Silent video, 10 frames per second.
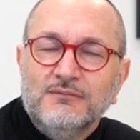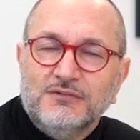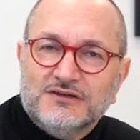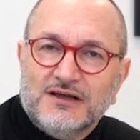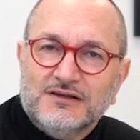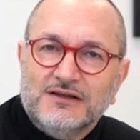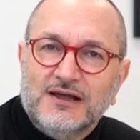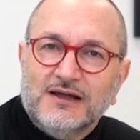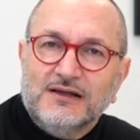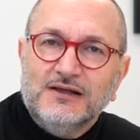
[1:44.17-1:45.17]
per
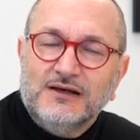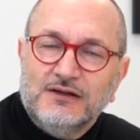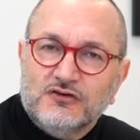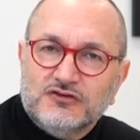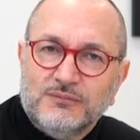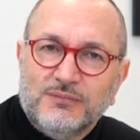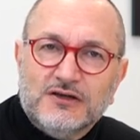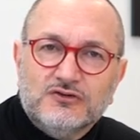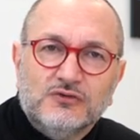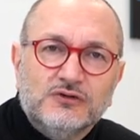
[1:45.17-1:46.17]
scardinare le vostre
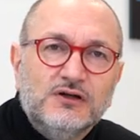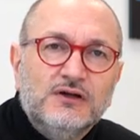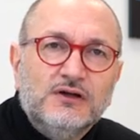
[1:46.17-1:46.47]
password.